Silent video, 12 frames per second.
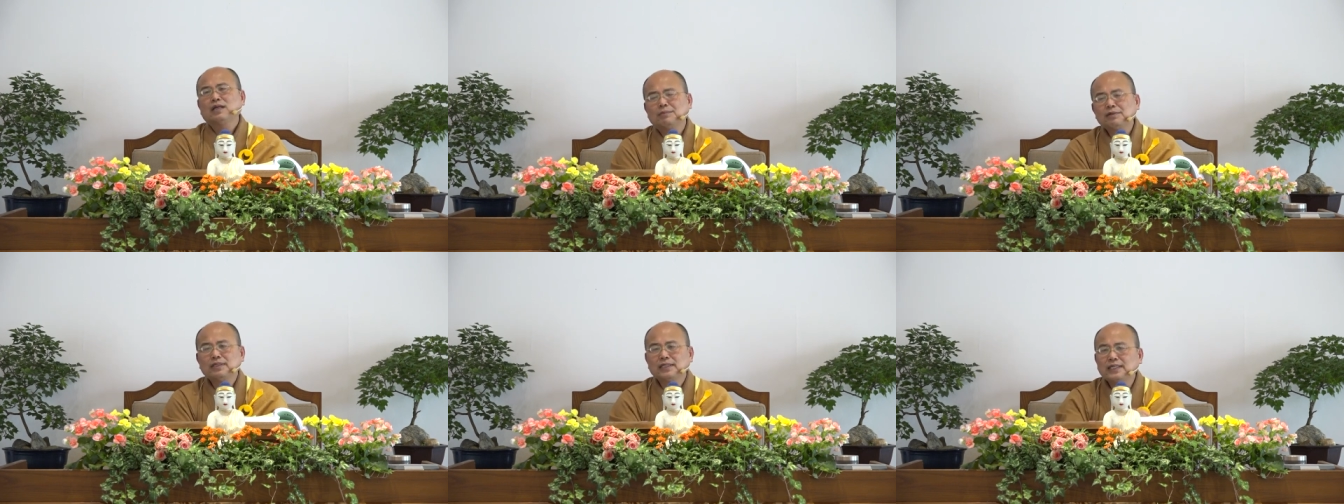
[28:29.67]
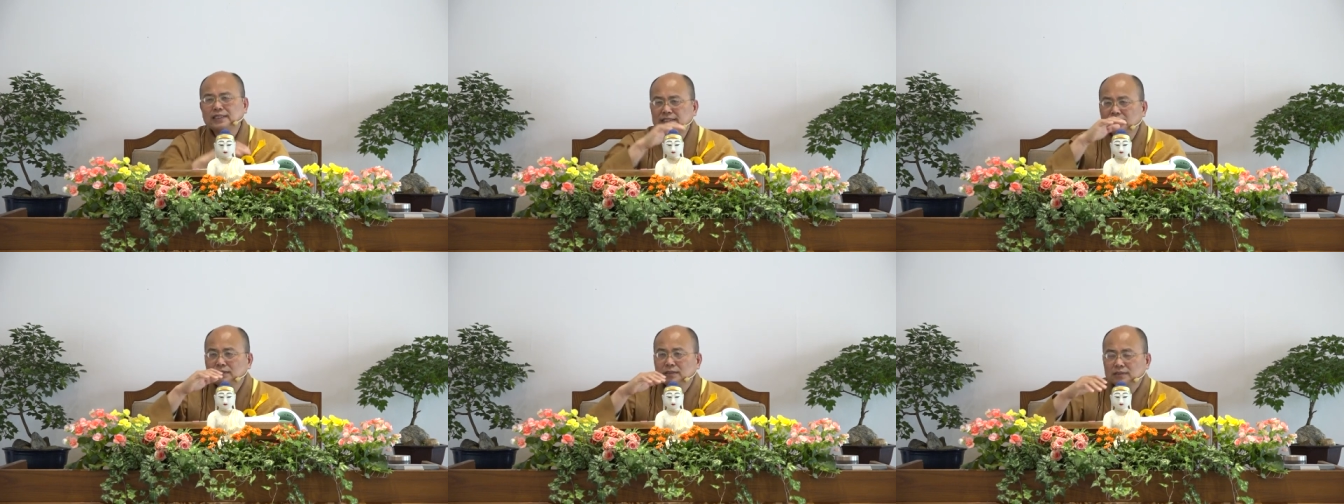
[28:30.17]
那么你已
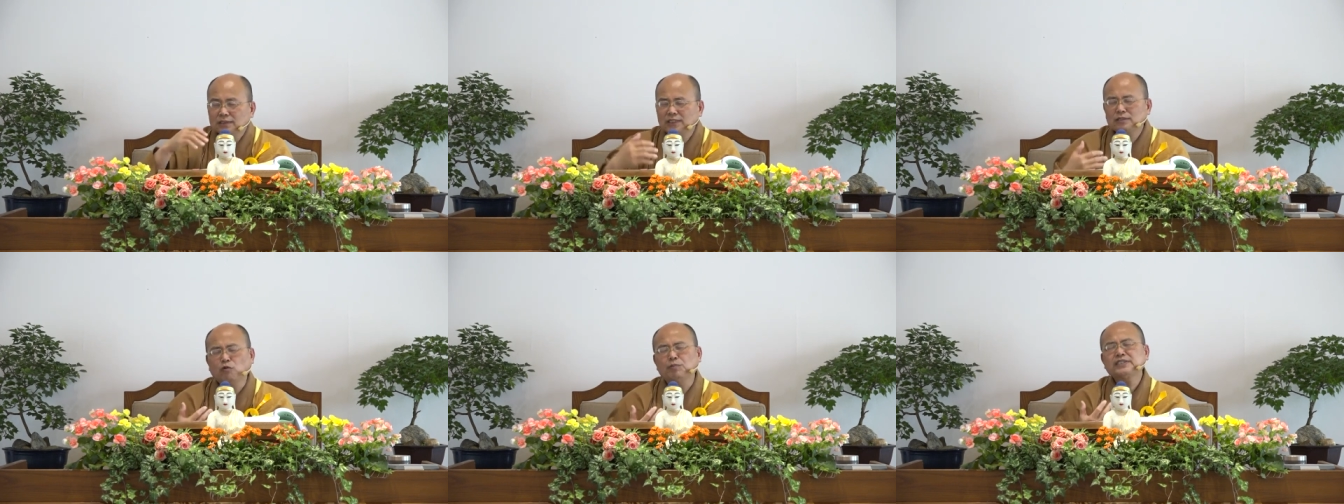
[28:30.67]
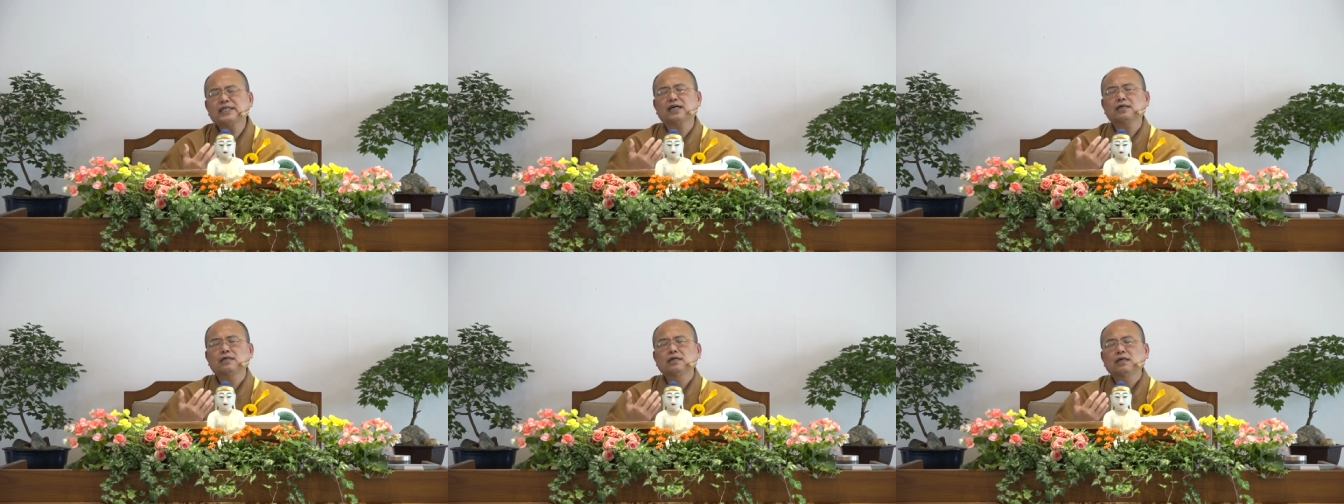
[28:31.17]
经我们讲，
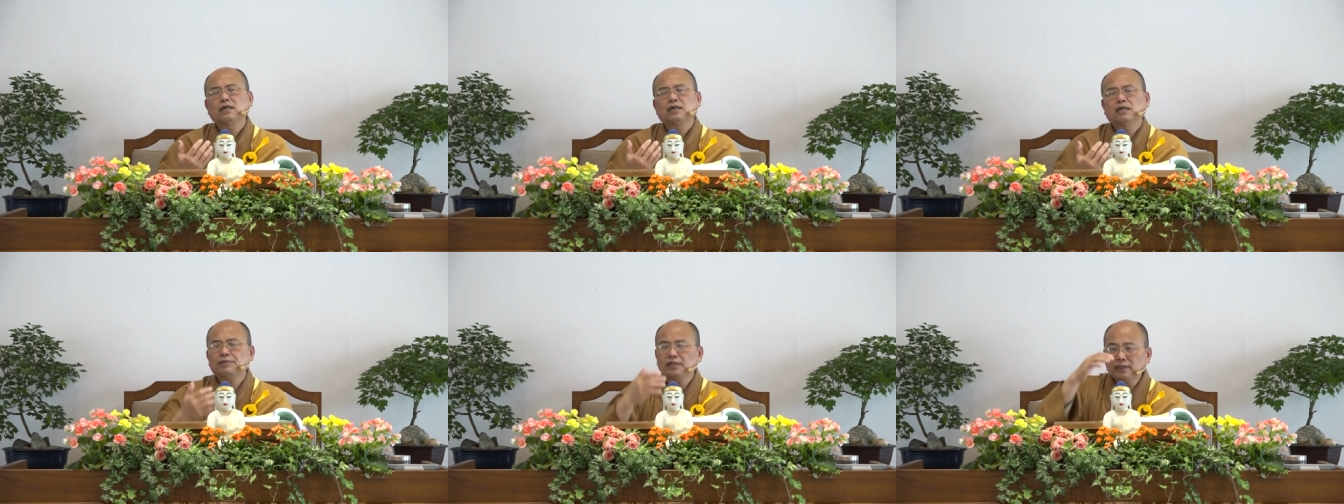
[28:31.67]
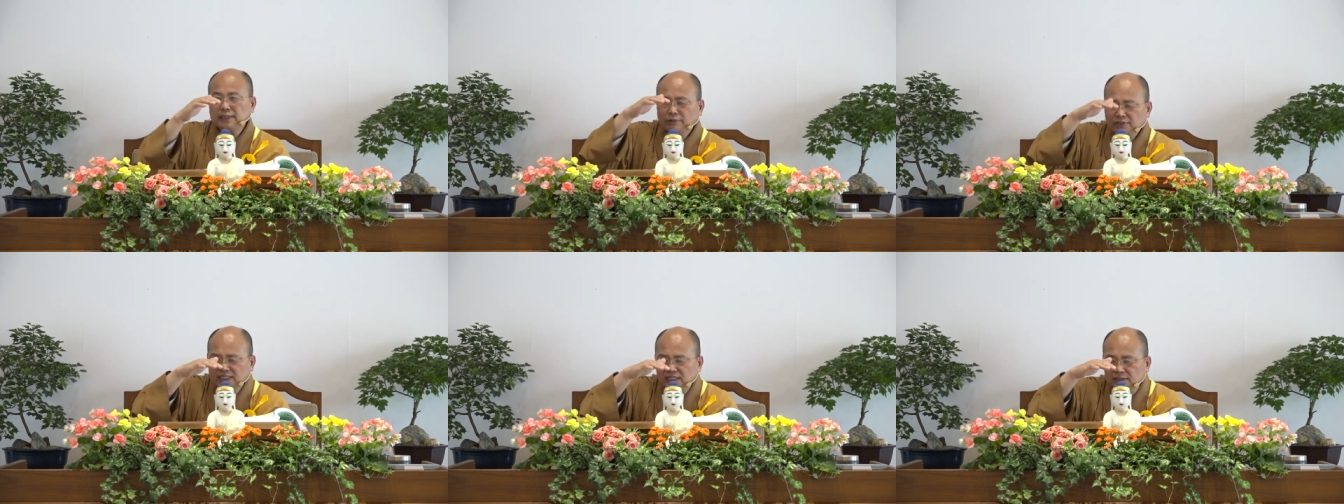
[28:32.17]
那么
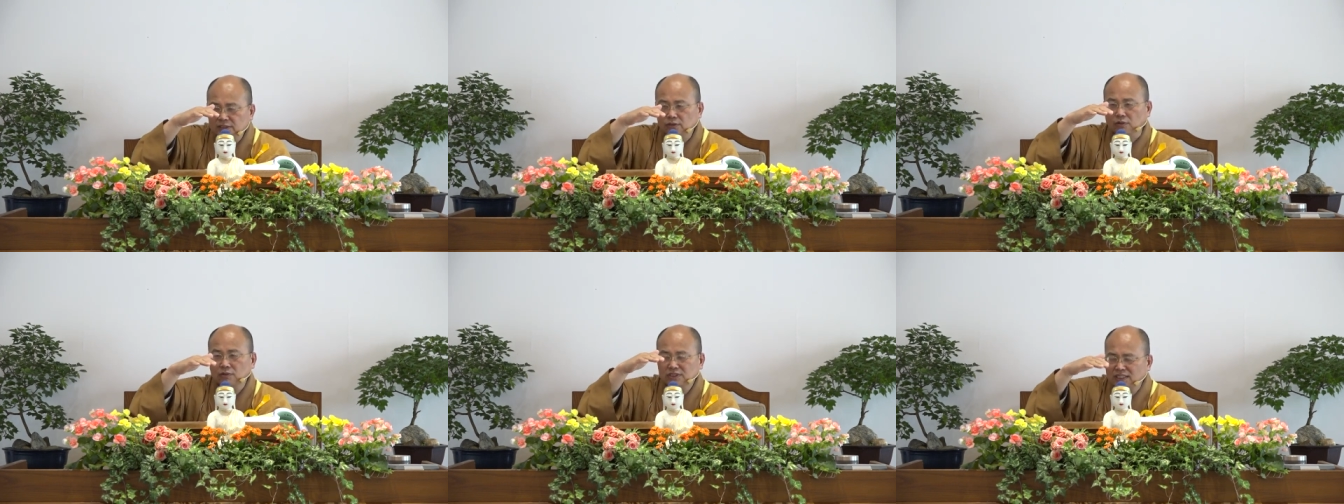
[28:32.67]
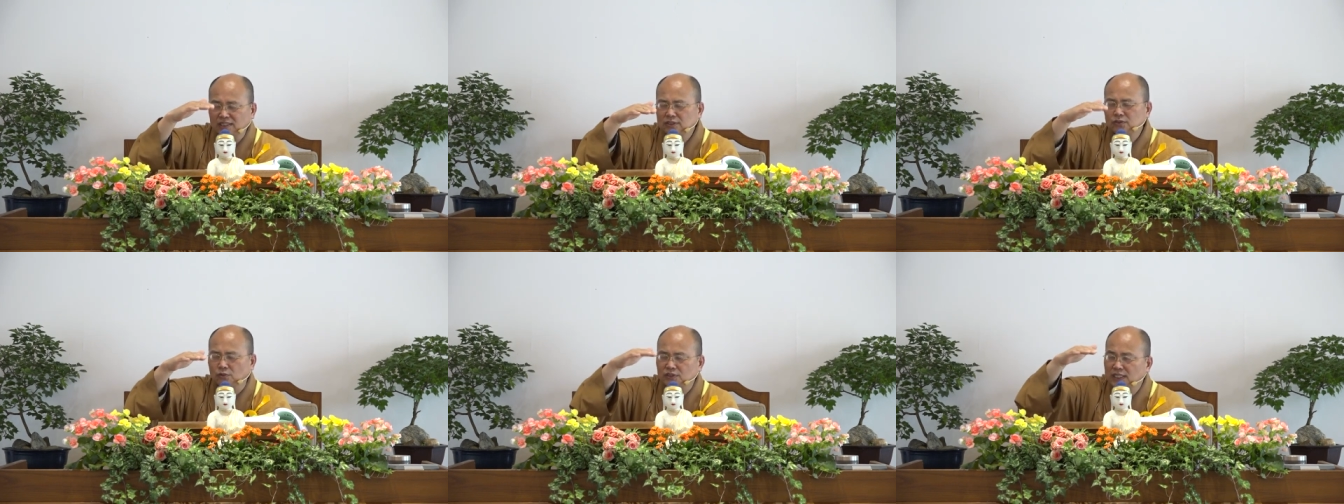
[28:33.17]
要成熟、成
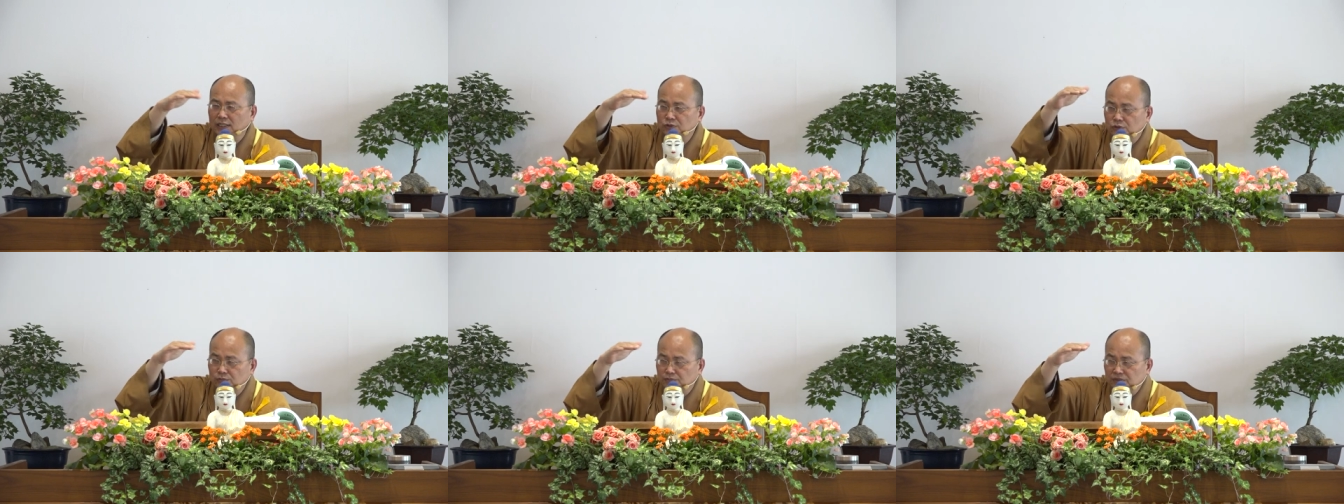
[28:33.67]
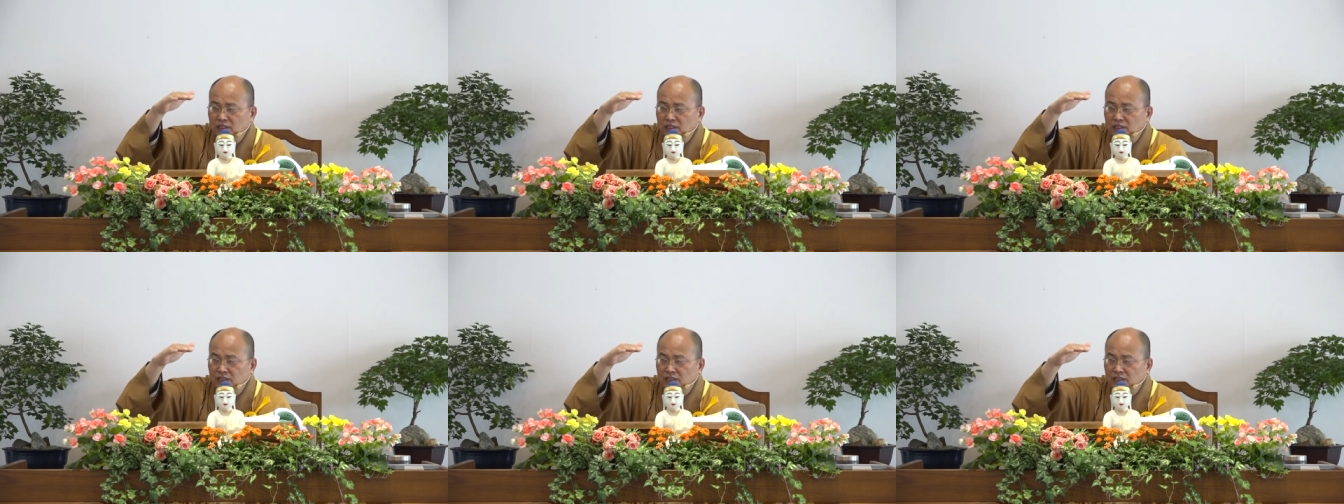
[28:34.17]
熟相续，